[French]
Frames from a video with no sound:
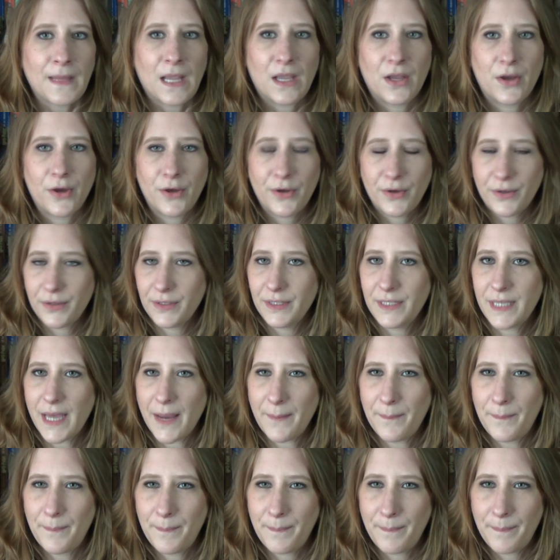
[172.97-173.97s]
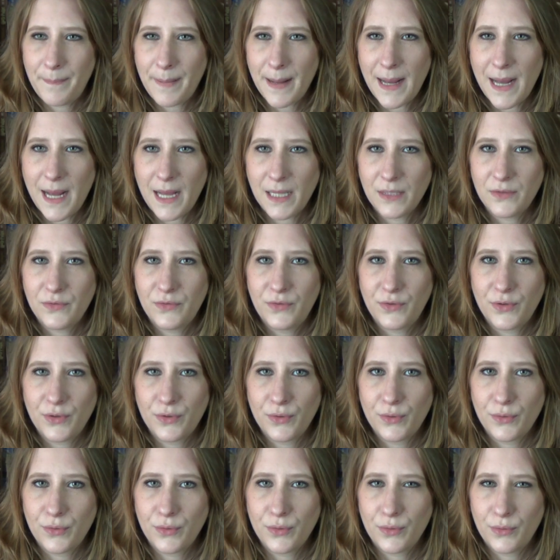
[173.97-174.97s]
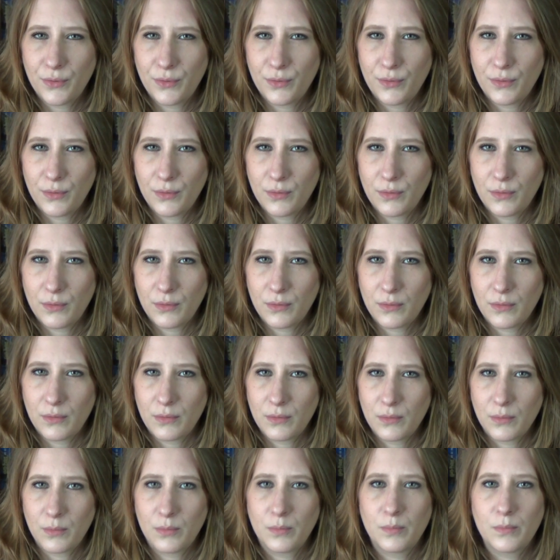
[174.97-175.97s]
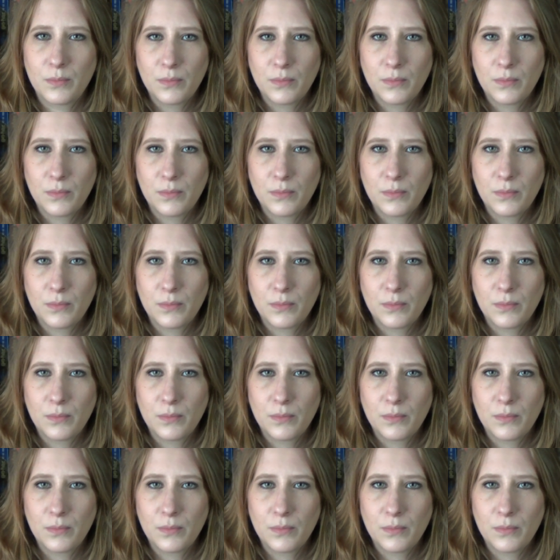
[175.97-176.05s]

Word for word: Euh, il n'y a pas de